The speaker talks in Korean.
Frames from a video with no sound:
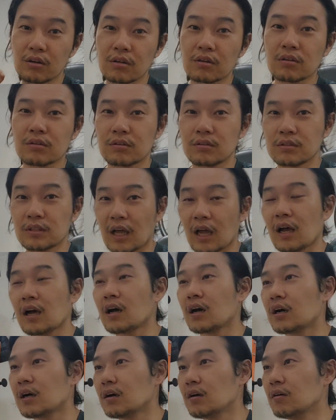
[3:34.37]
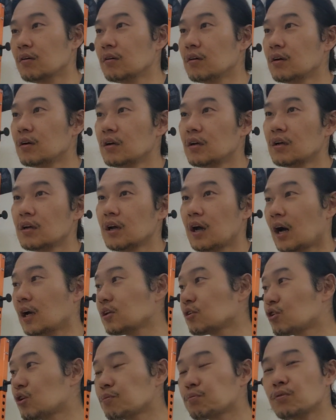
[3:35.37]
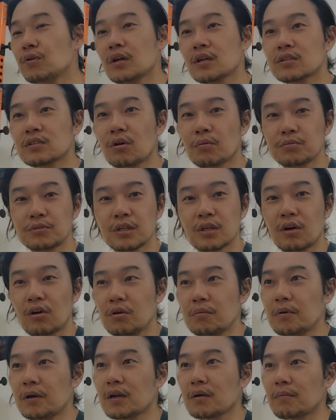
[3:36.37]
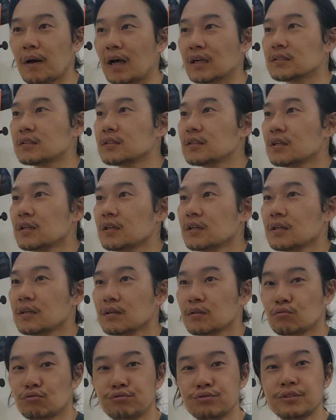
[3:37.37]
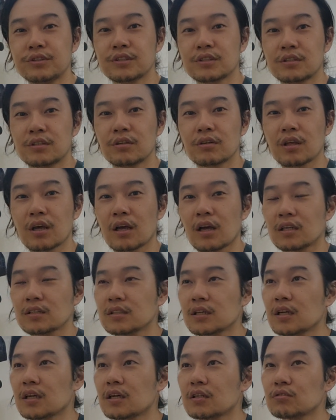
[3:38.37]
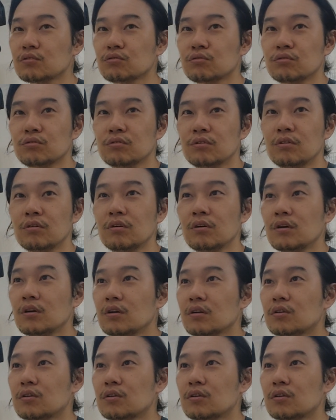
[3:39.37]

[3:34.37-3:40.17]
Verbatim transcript: 그런 거 다. 어? 아니 킥플렉스 업체가 얼마나 많은데 굳이 그렇게까지 해가지고 어?